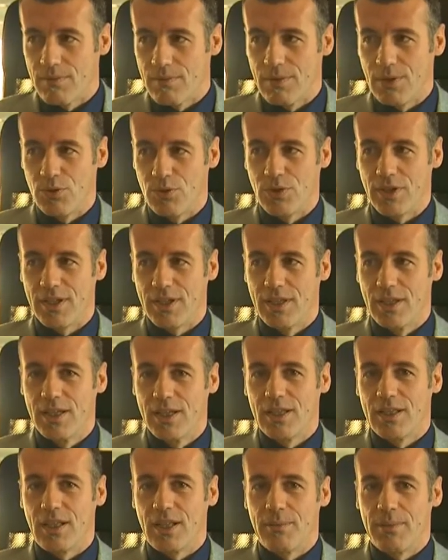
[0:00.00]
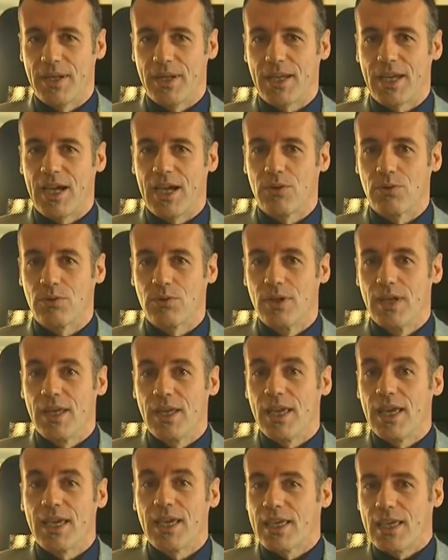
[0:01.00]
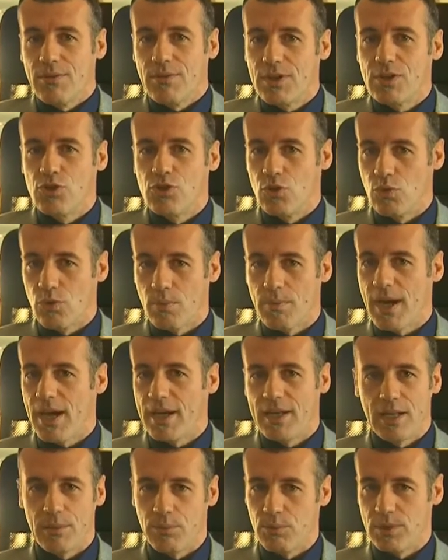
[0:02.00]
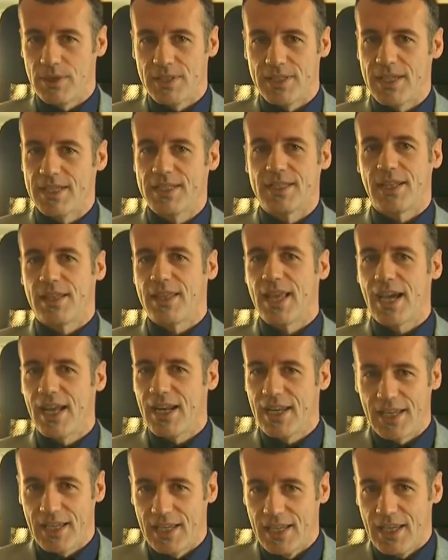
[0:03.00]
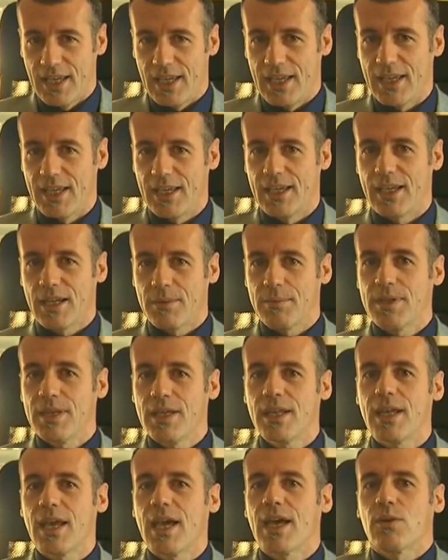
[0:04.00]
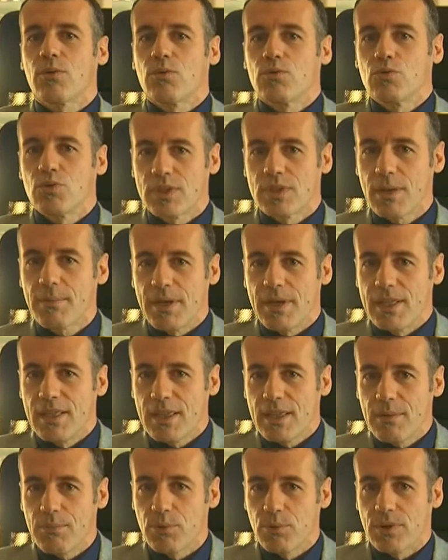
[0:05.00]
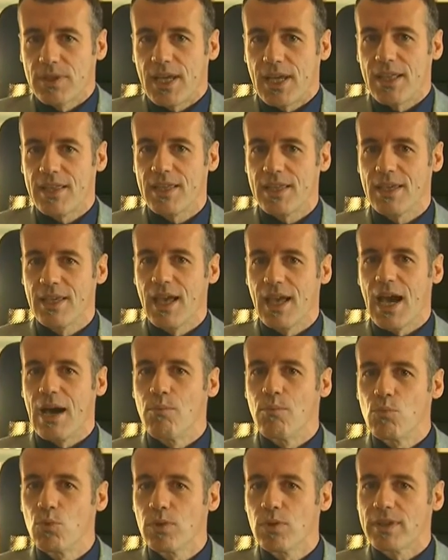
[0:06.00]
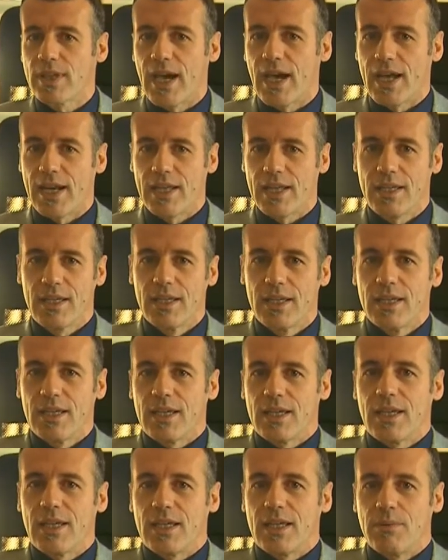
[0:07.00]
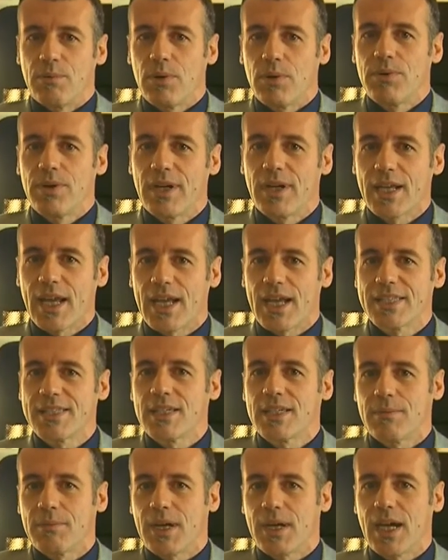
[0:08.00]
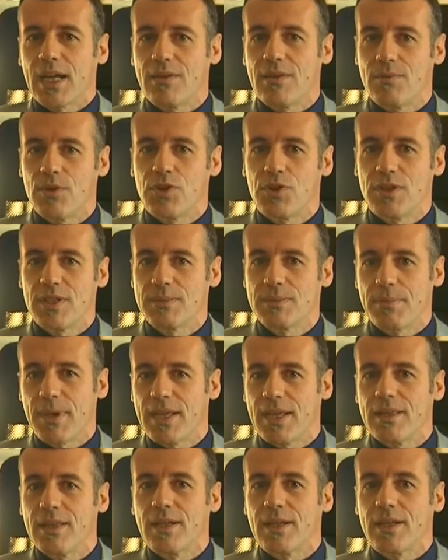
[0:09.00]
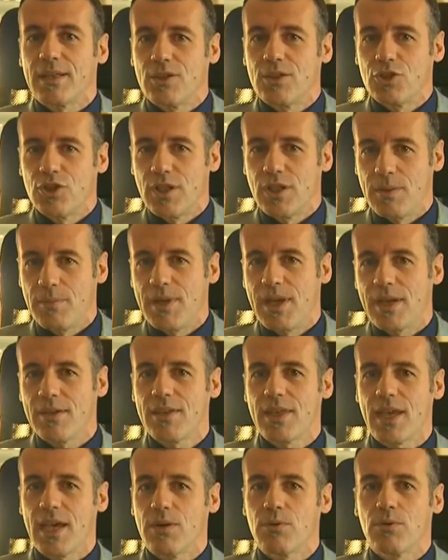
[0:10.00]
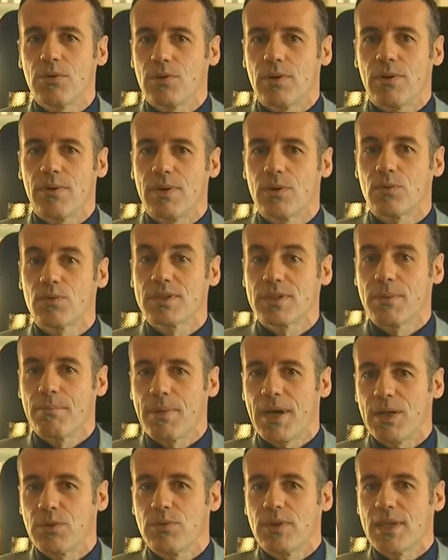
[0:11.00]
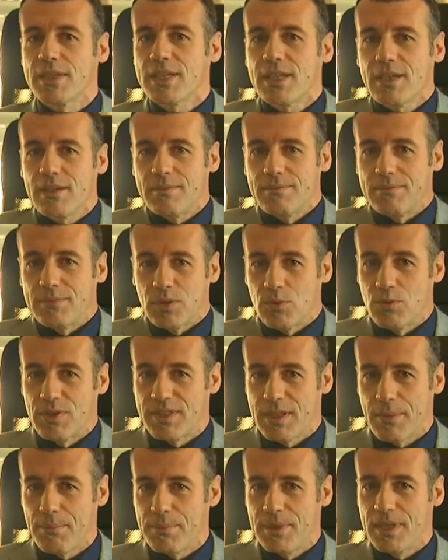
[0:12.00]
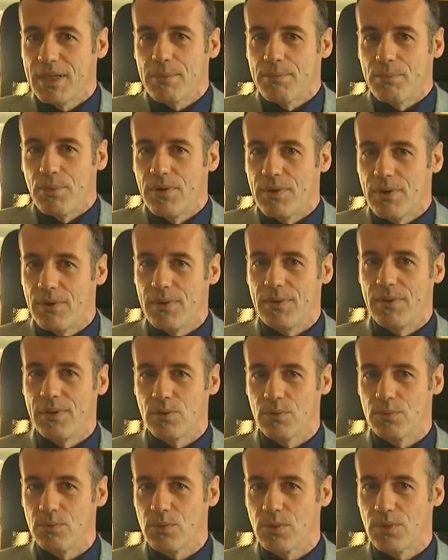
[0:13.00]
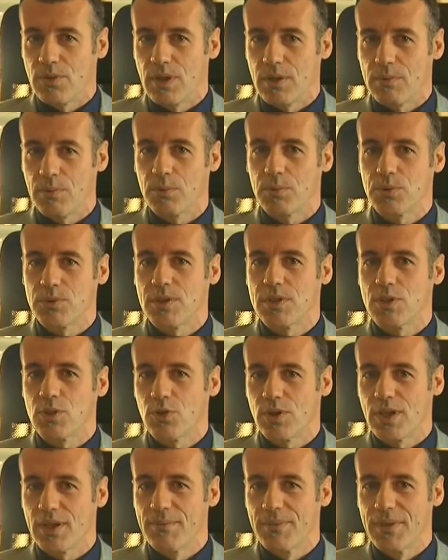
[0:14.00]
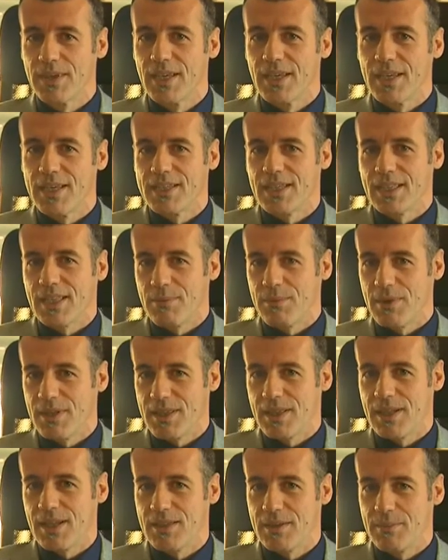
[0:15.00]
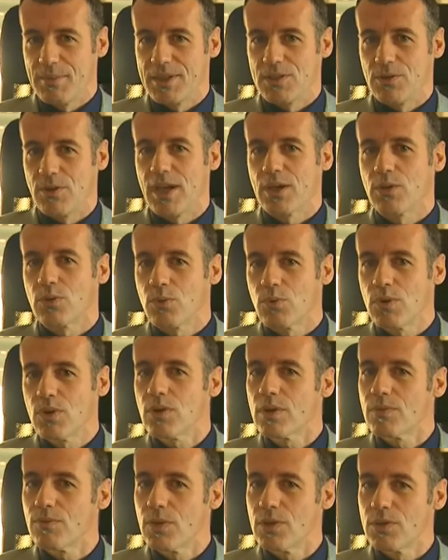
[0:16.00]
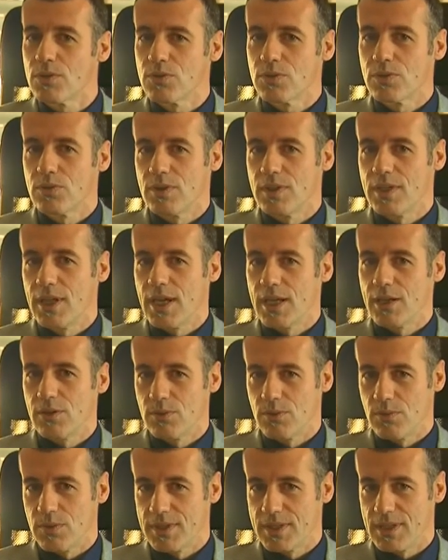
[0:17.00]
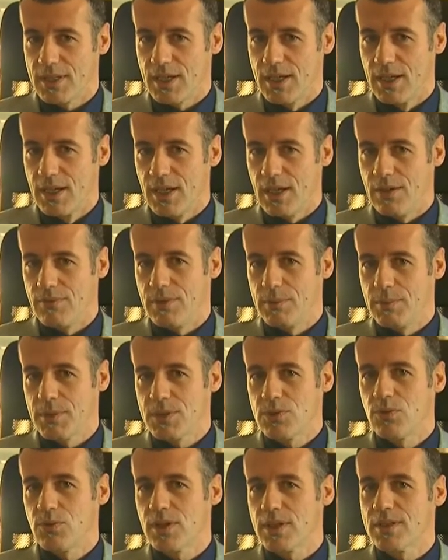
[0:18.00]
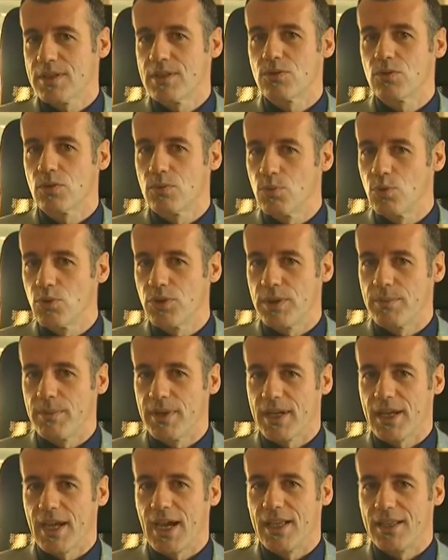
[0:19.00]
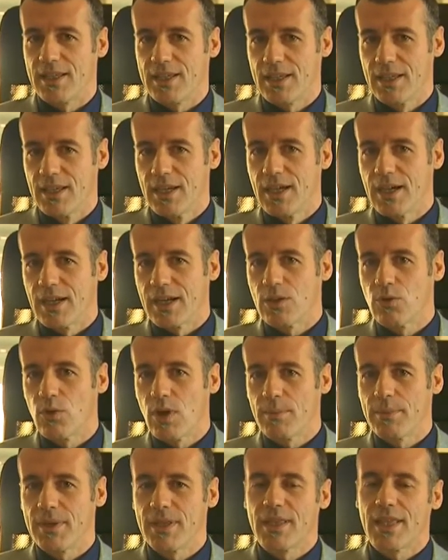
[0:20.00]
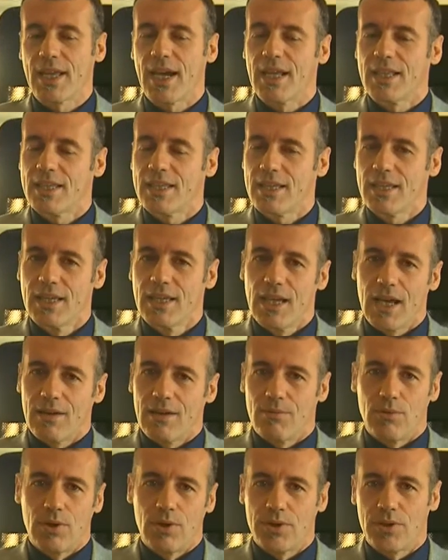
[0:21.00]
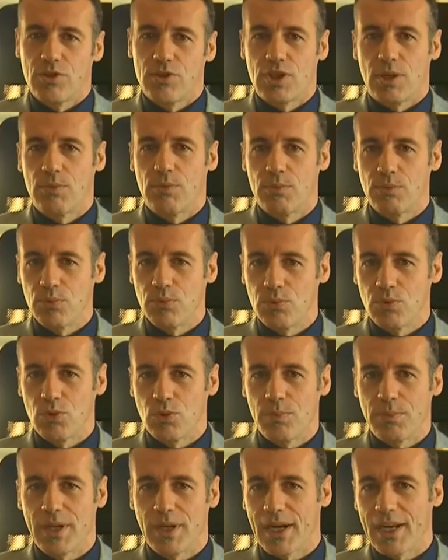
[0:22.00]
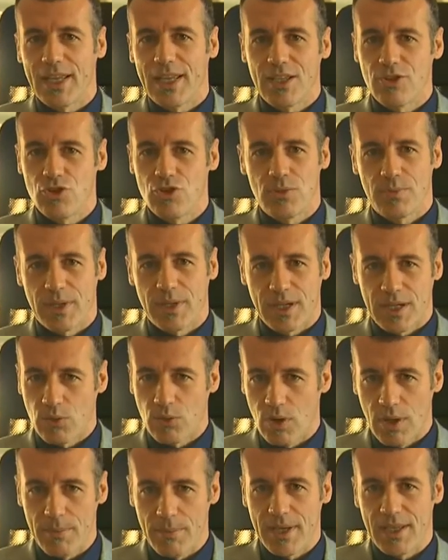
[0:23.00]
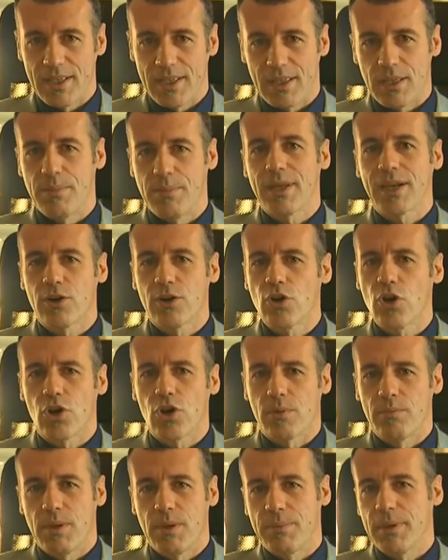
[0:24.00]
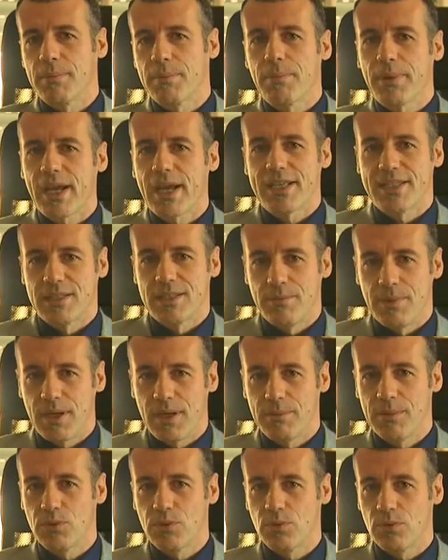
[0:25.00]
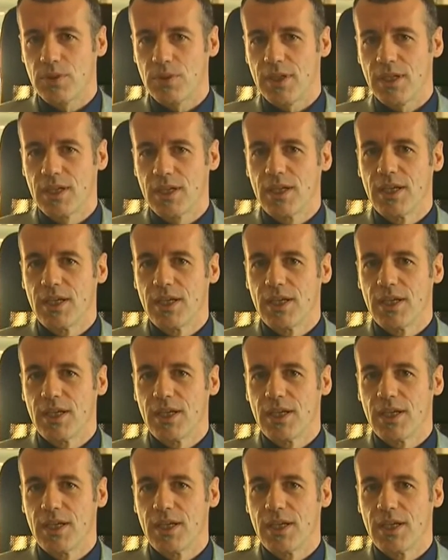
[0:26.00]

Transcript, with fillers: il valore del mercato e che i vigili urbani, la polizia stradale e che i carabinieri erano giustamente portati a multare eh, i poveri ragazzi che magari invece di spendere decine di migliaia di euro avevano stampato da sé questa P che poi aveva comunque una riposizione esattamente della dimensione. Ecco, quello che voglio sottolineare con questa affermazione è che esistono molti mercati regolamentati, a volte diciamo appunto per leggi, per regolamenti, per norme, per prassi, per abitudini,